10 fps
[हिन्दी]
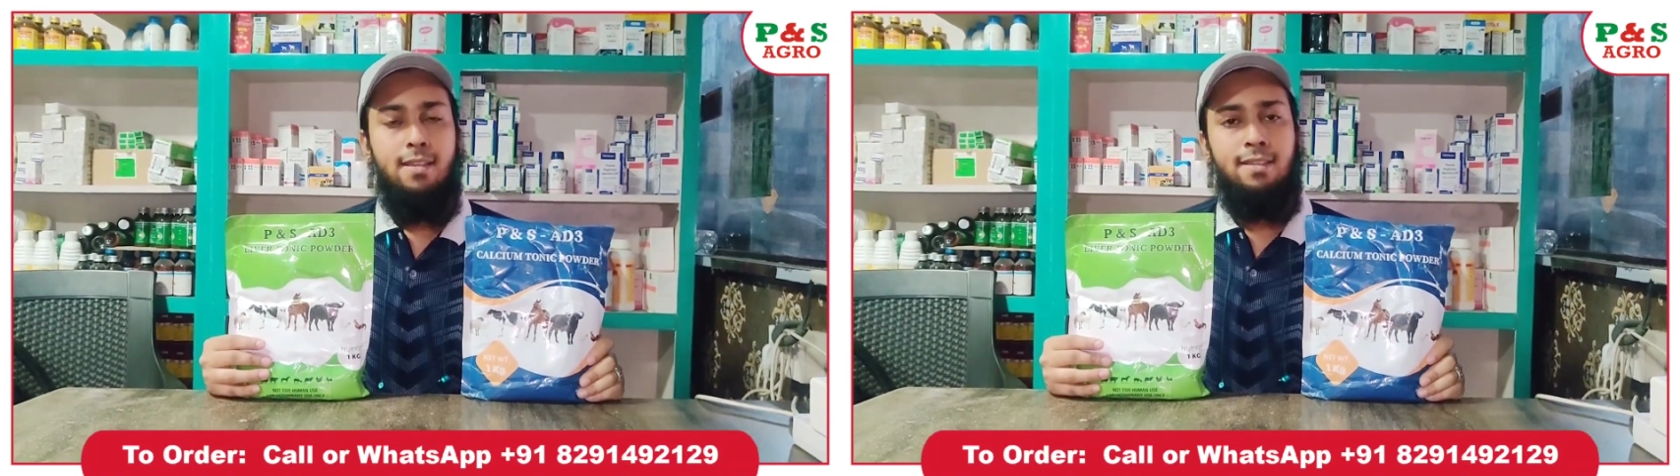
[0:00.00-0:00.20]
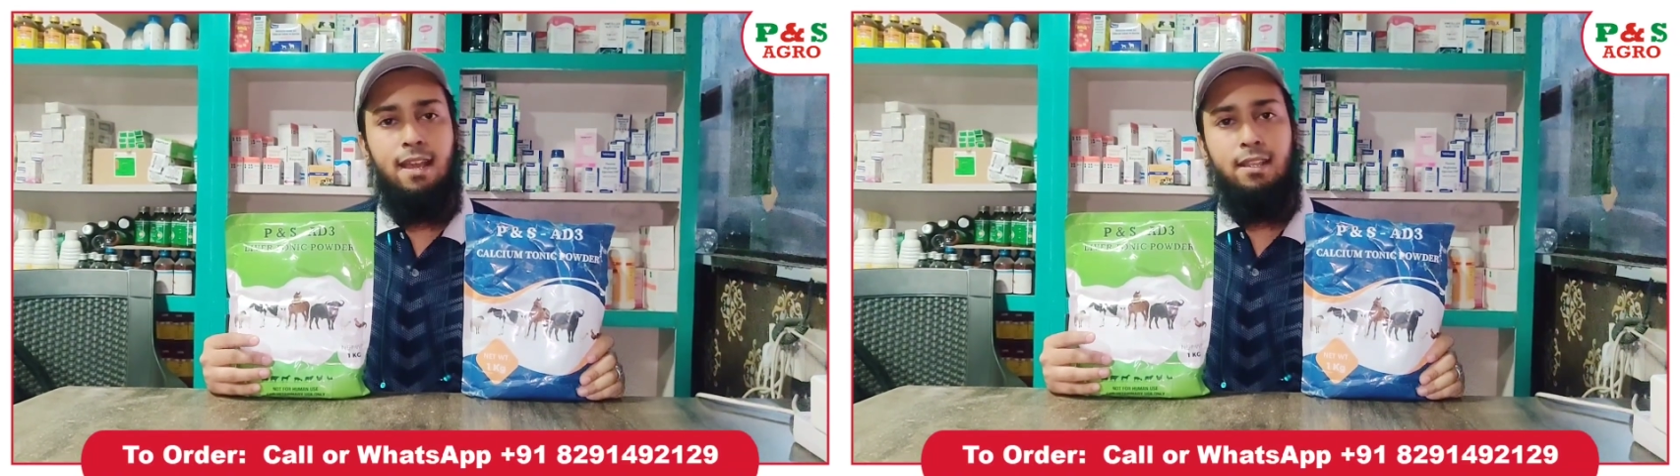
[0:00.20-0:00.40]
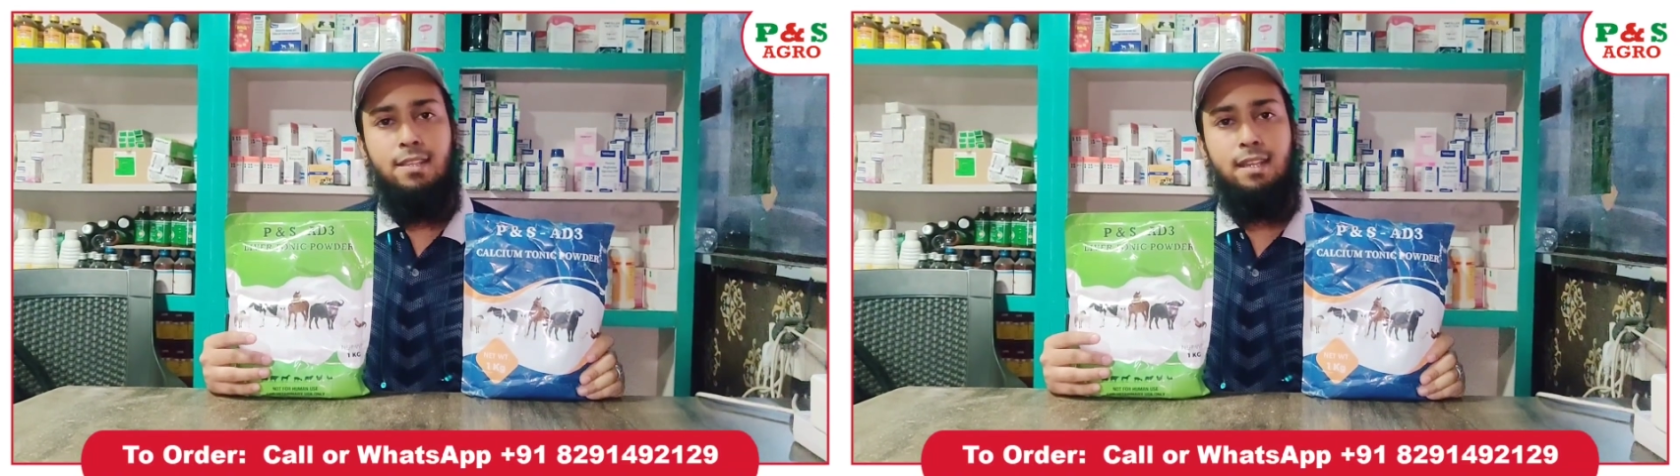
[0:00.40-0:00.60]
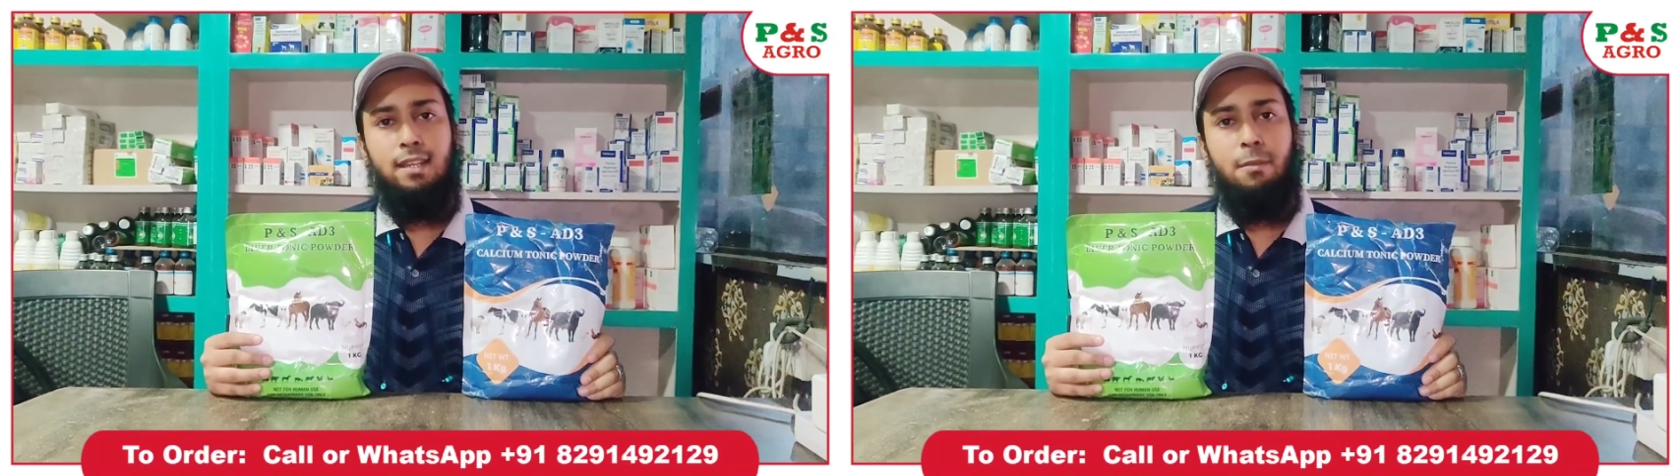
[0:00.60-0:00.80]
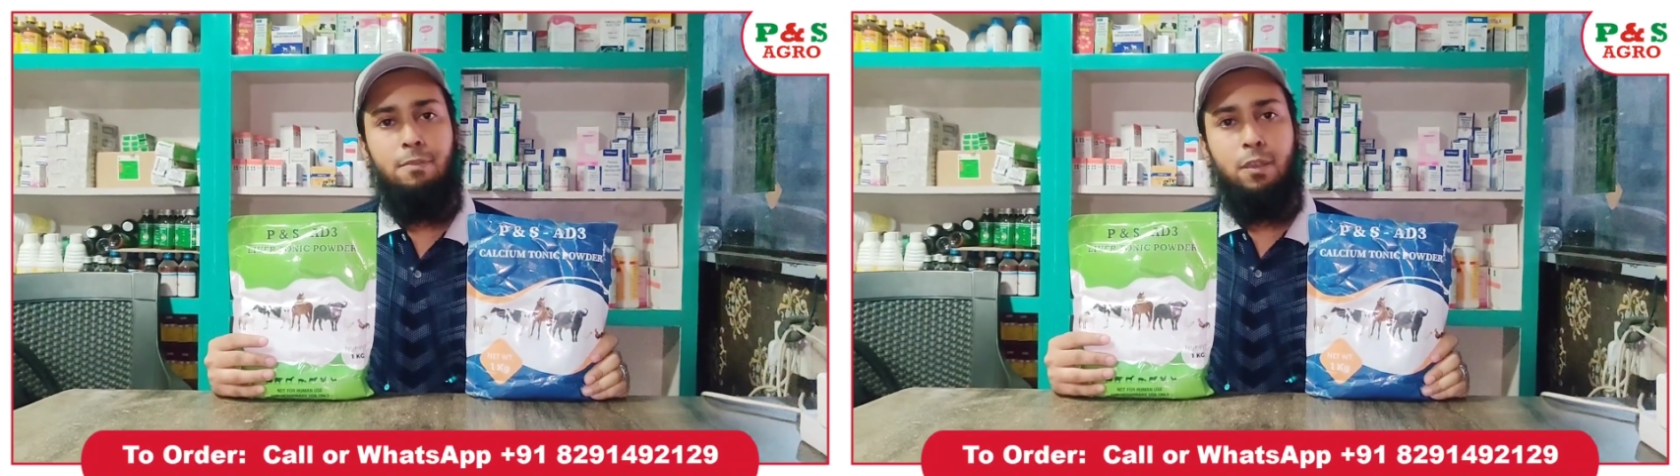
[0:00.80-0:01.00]
साथ ही
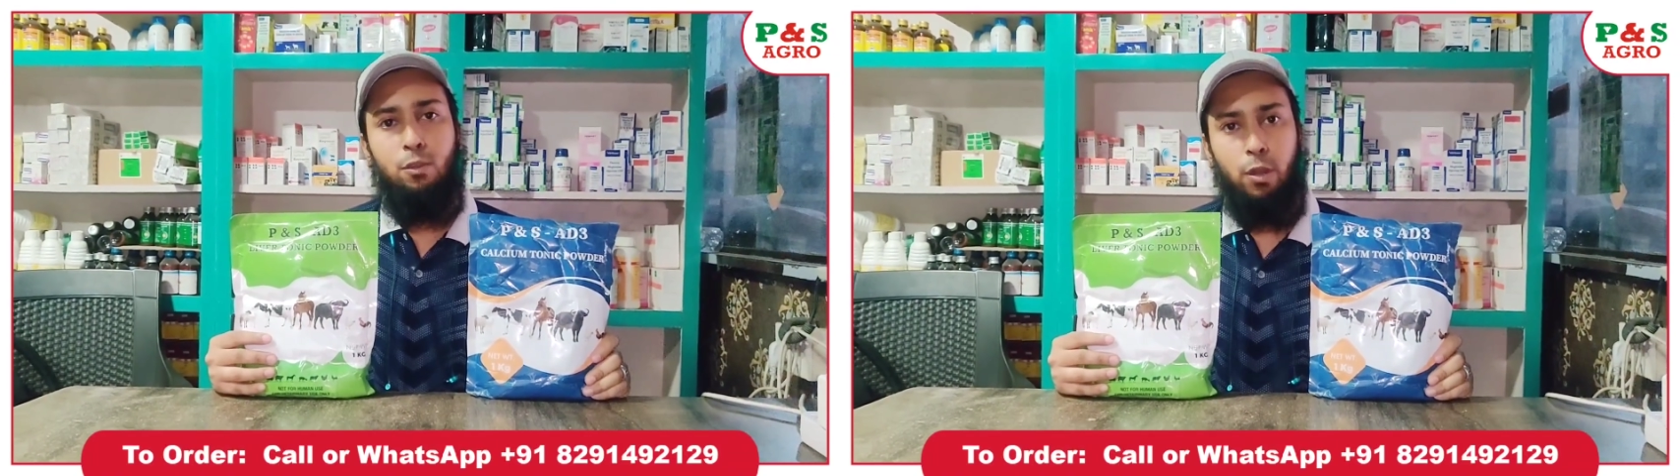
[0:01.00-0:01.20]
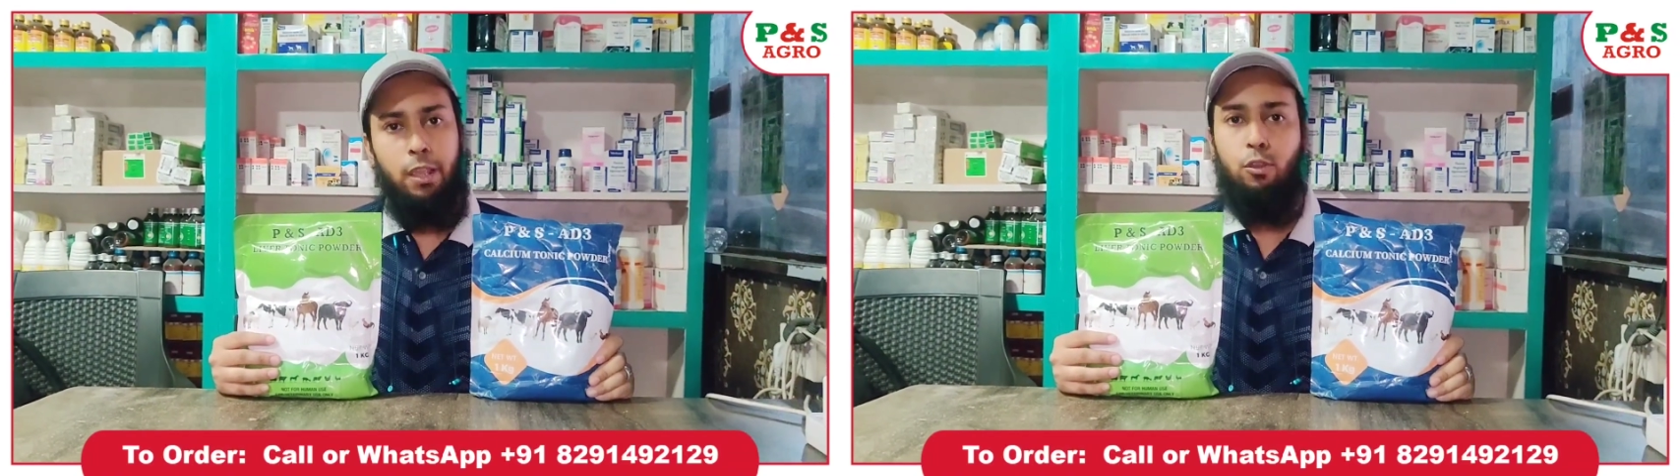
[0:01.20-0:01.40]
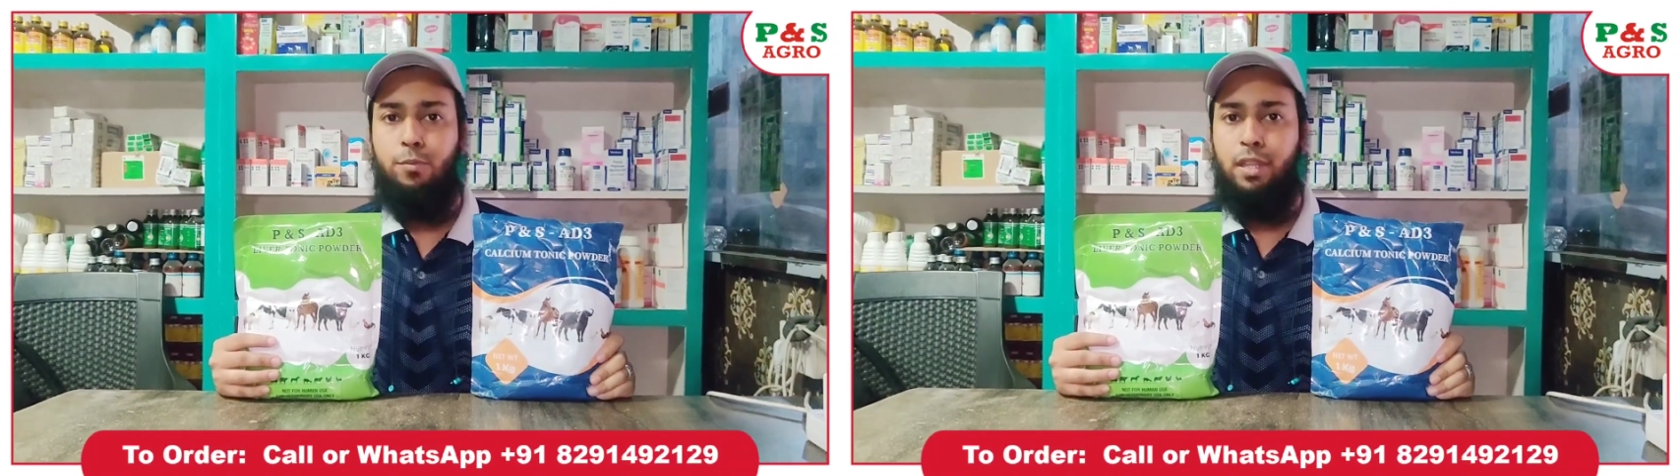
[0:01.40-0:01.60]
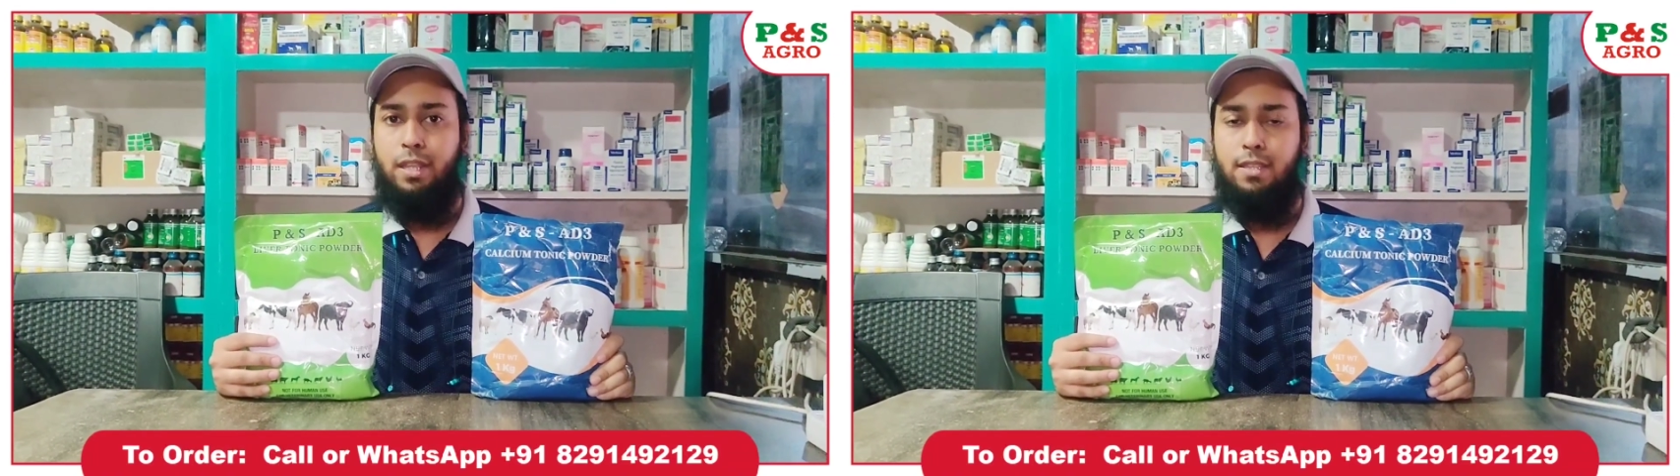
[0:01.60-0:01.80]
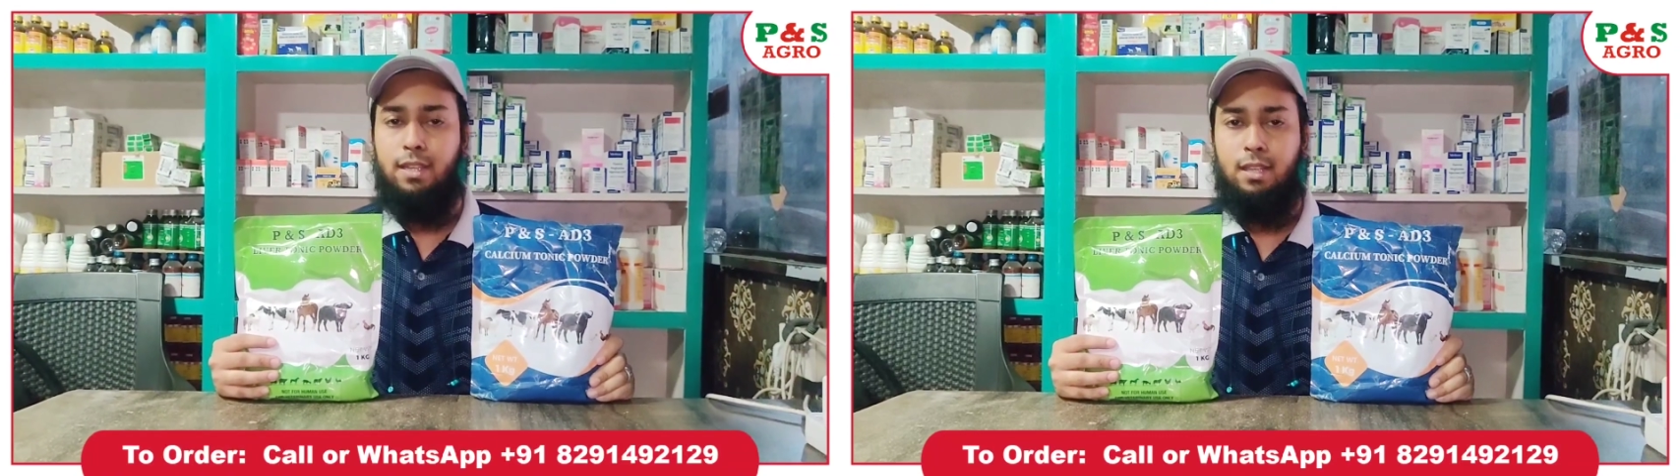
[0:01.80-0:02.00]
साथ आप ये घोड़े को भी
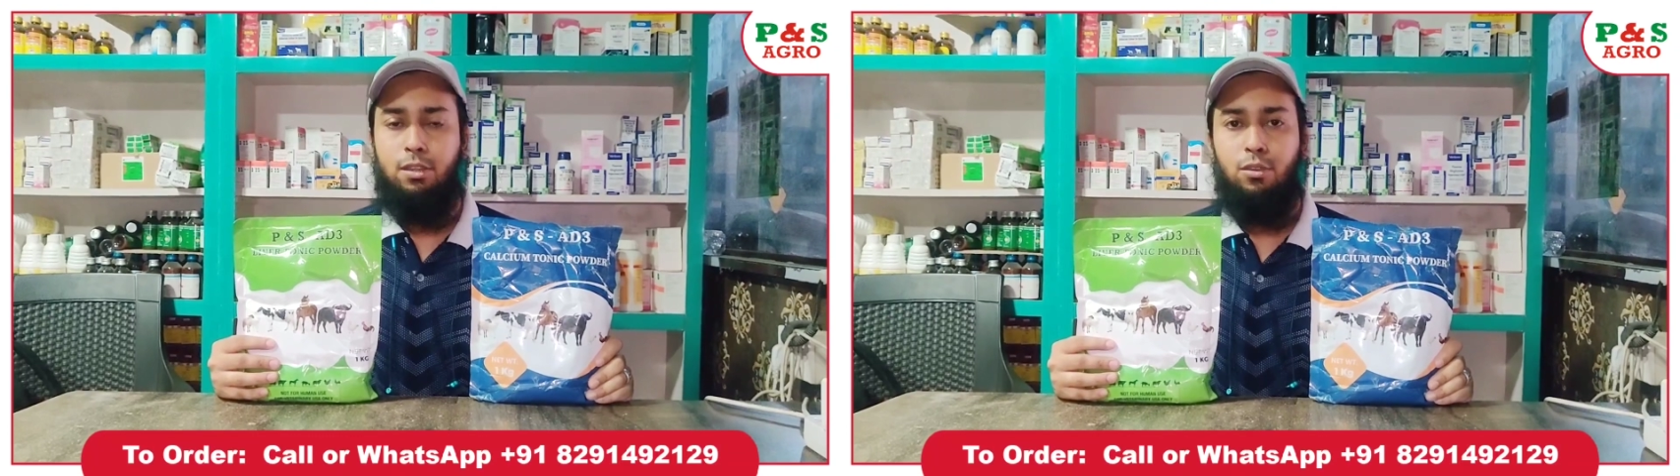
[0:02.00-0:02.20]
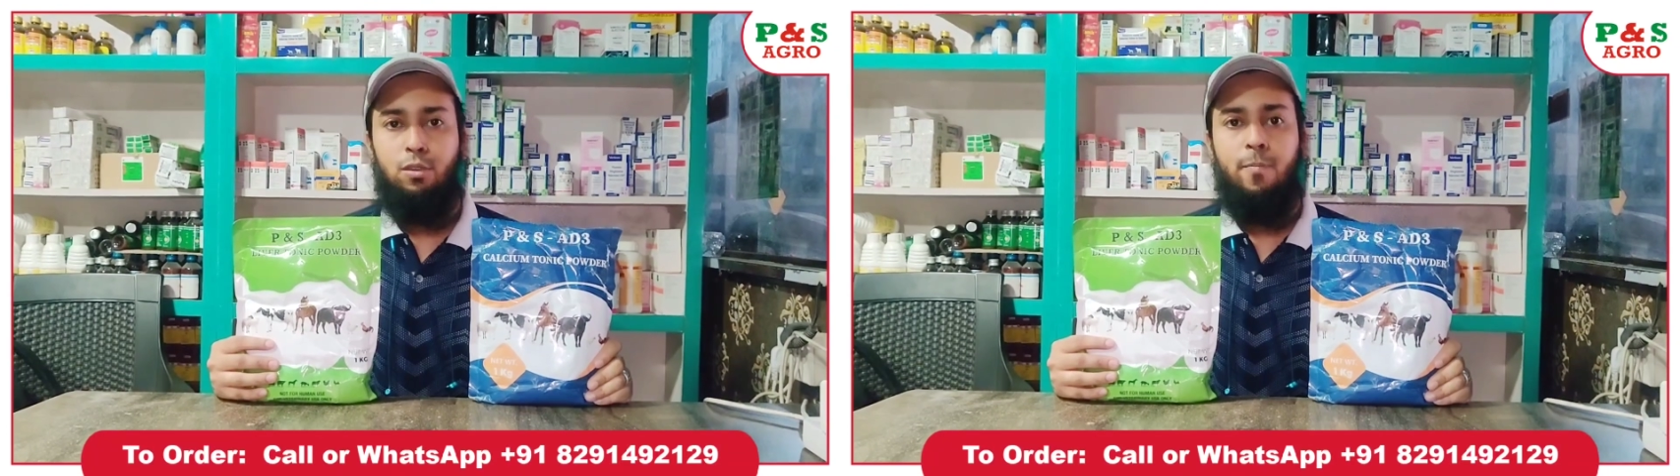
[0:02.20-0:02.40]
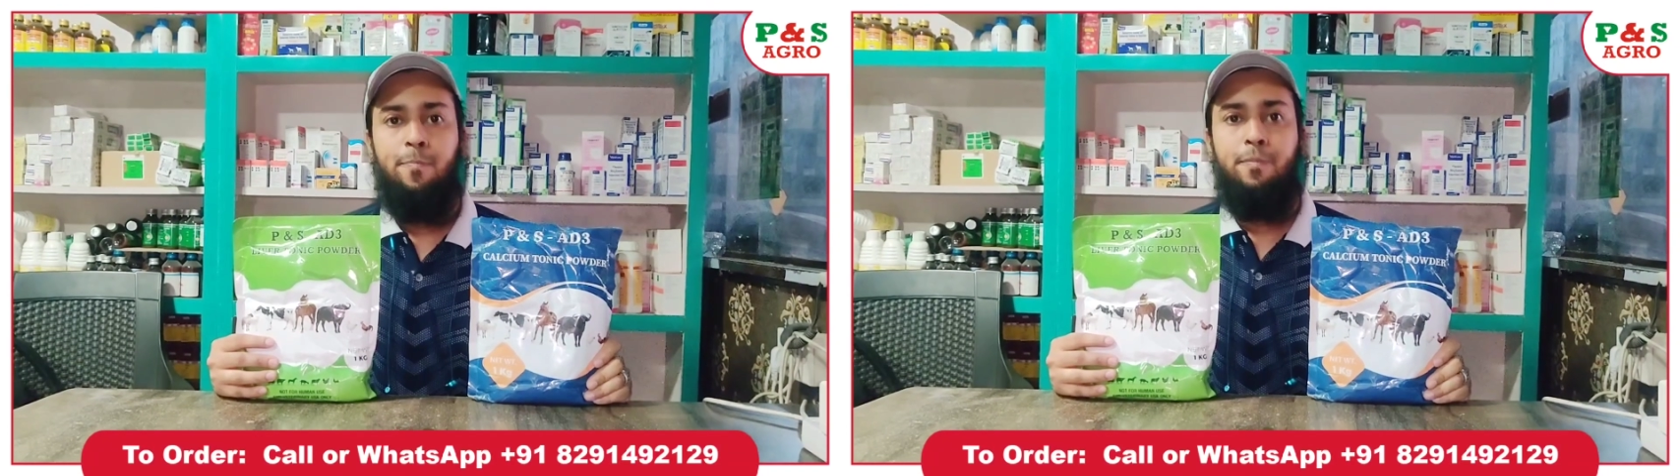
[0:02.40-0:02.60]
दे सकते हो